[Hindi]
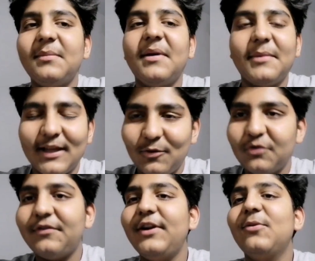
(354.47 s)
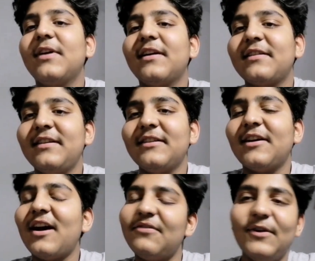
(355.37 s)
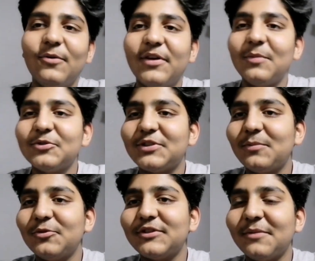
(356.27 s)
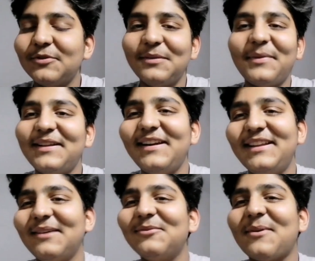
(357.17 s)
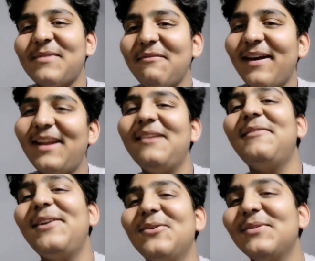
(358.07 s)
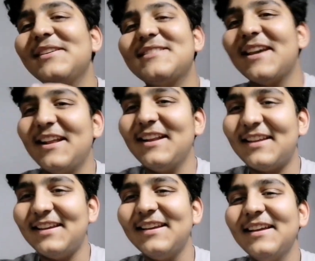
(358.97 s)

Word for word: मैं बताता हूँ उस वीडियो का एक सीन था काफ़ी लोगों ने मुझसे पूछा मुझे पता नहीं था वो सबसे वायरल वीडियो होगी इस चैनल की